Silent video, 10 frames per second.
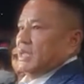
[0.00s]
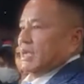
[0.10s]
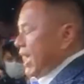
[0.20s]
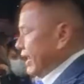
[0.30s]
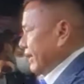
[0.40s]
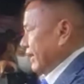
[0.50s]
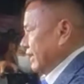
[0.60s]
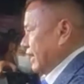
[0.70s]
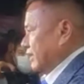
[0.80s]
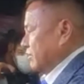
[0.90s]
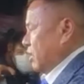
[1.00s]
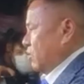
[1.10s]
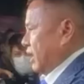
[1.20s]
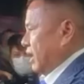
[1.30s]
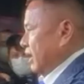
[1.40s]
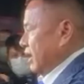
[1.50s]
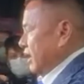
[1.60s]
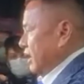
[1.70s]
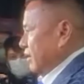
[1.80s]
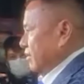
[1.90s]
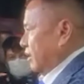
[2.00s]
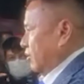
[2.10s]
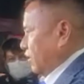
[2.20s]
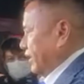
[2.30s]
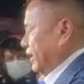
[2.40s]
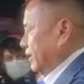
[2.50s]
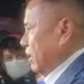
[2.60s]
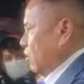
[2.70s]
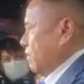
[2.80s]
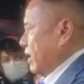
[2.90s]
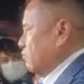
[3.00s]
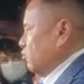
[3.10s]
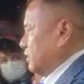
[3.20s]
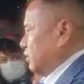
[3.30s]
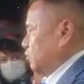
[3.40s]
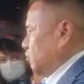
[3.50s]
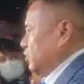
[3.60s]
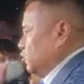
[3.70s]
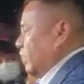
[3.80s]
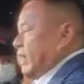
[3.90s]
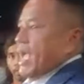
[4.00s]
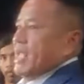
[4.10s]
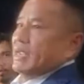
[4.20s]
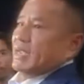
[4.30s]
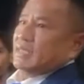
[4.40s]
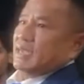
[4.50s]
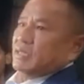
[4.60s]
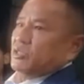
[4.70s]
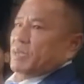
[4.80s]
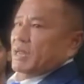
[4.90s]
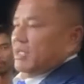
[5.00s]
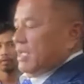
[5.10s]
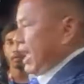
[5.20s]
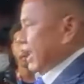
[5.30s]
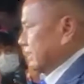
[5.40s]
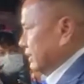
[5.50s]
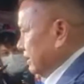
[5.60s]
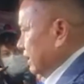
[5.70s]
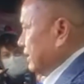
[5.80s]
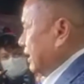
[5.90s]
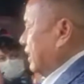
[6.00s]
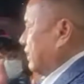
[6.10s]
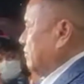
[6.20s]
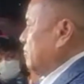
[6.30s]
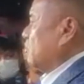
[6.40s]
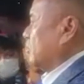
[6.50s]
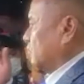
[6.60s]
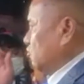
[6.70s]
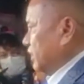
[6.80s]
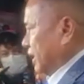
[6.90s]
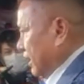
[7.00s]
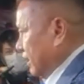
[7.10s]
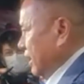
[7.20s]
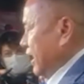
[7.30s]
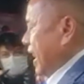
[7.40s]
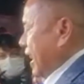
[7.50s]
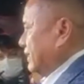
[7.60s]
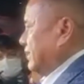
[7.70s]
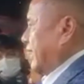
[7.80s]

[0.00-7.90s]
Nggak ada kata-kata bahwa oh, oke okay, bawa barang bukti untuk dijual nggak ada kata-kata itu malah alasannya ke Jakarta mau ketemu dengan as